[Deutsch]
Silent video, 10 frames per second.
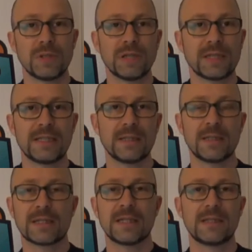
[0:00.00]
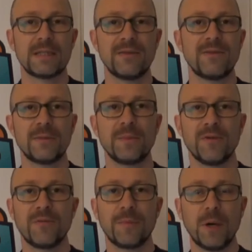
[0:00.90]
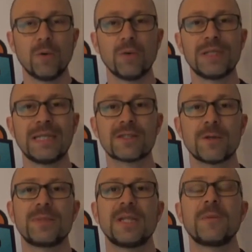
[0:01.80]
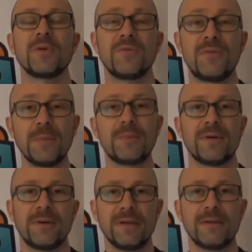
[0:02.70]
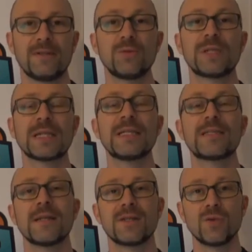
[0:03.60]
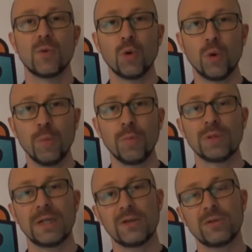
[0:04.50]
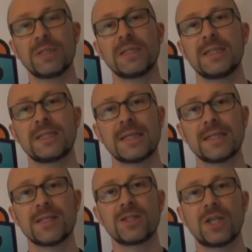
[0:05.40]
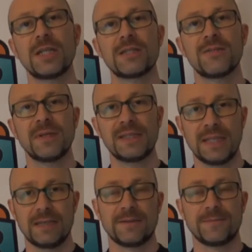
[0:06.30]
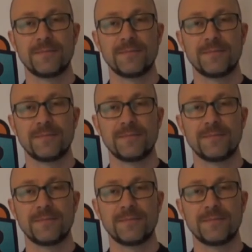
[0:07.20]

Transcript: Dann drehst du das ganze Ding wegen mir auf den Bauch. Und jetzt kommt der Name Flip. Ja? Du drehst das um und dadurch sind diese ganzen Schlitze verdeckt.